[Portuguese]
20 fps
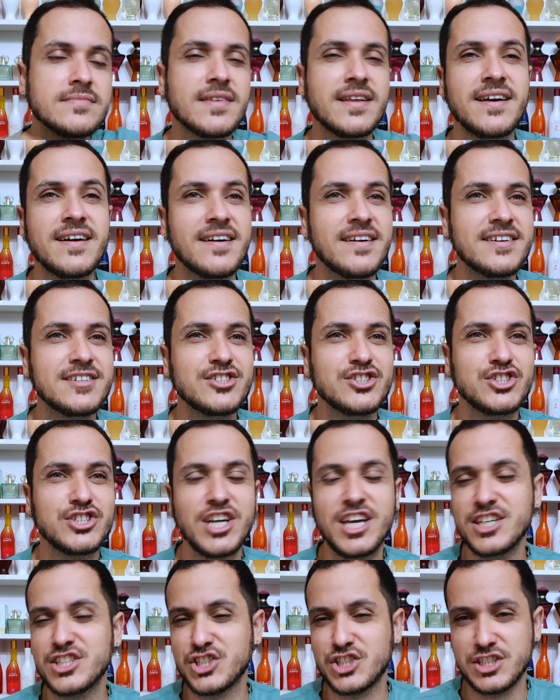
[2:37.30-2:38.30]
É,
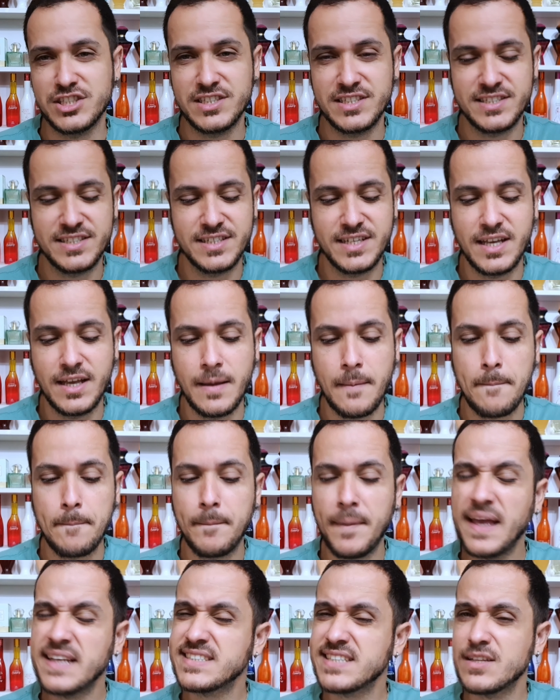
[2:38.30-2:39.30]
gente,
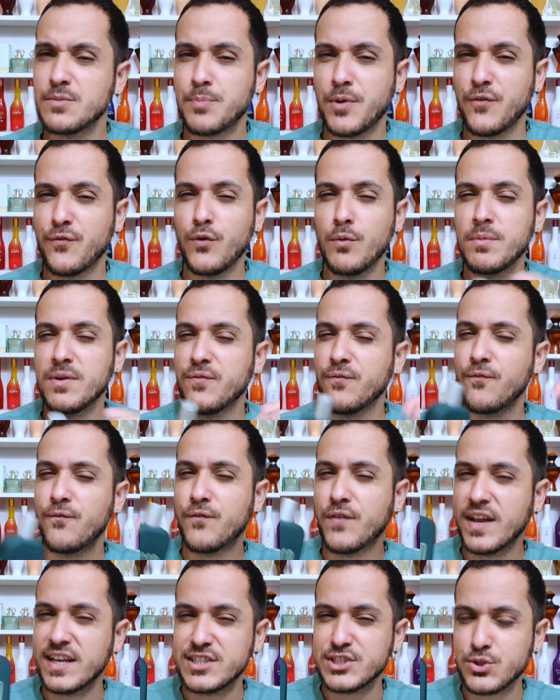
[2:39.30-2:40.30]
pensa no perfume
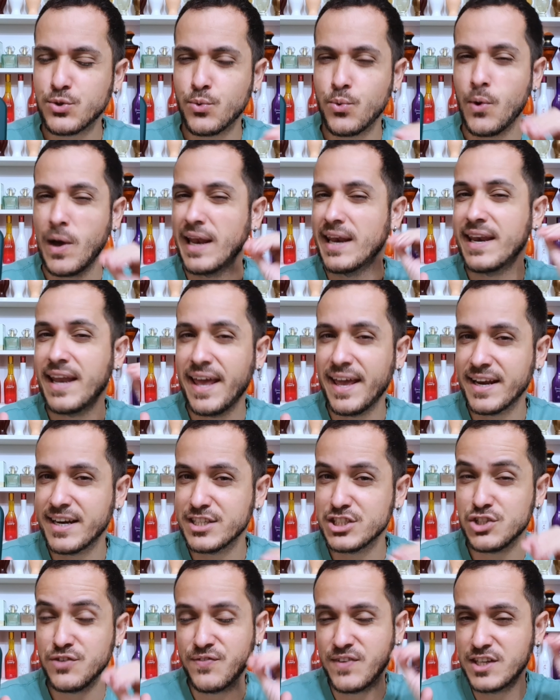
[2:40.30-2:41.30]
fresco, alegre,
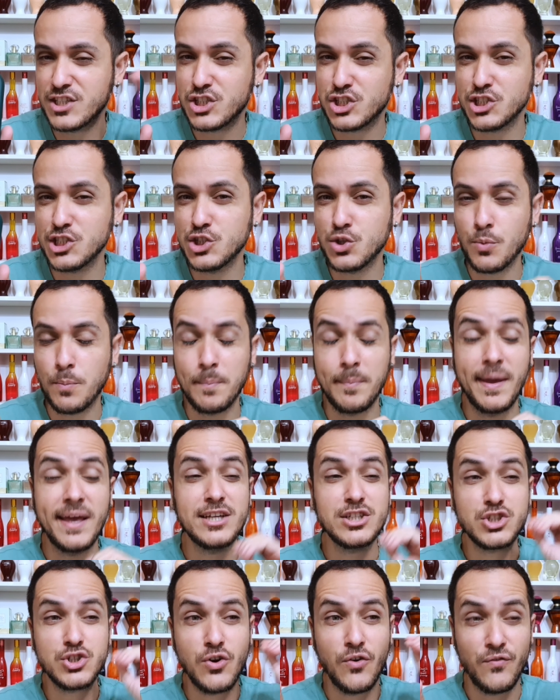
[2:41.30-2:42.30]
divertido,
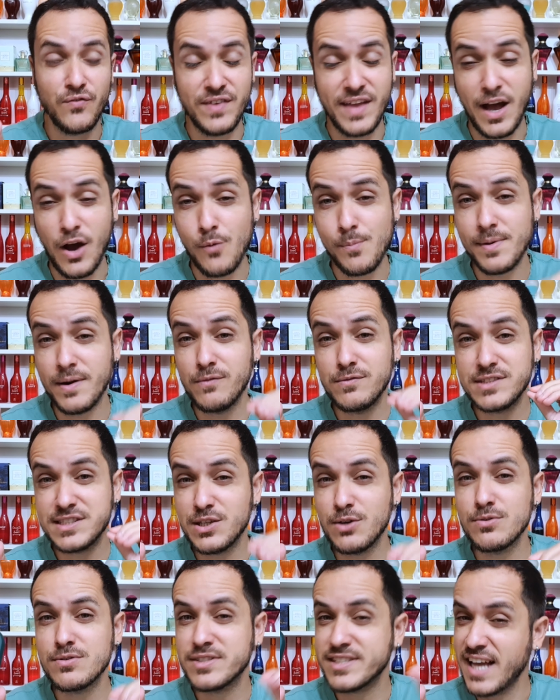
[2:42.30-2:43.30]
bem jovial, para você
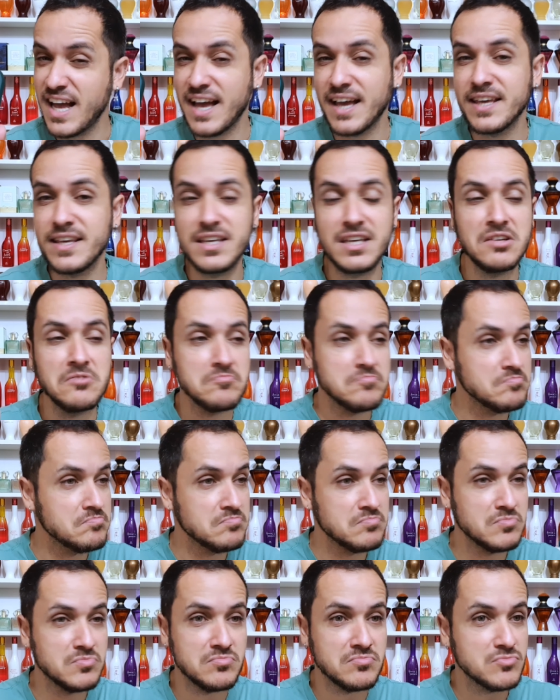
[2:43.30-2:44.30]
usar aí
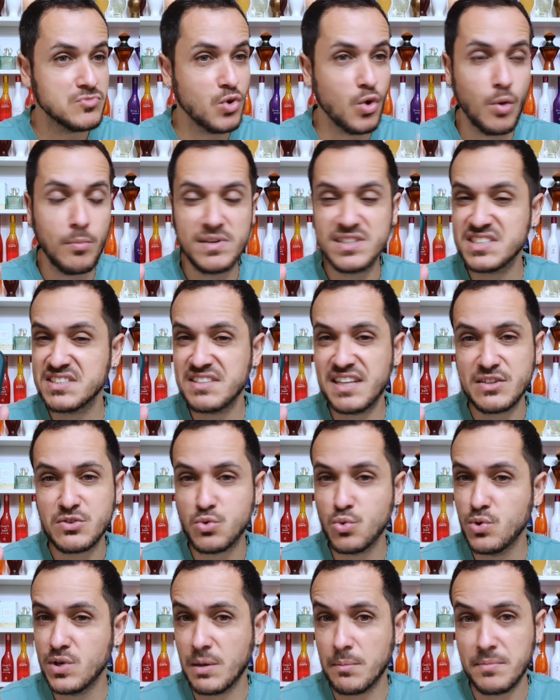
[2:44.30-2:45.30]
como
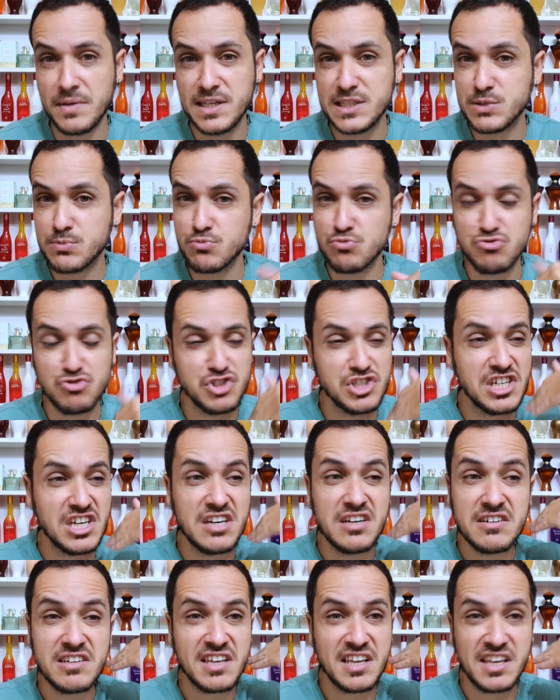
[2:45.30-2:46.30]
assinatura mesmo no dia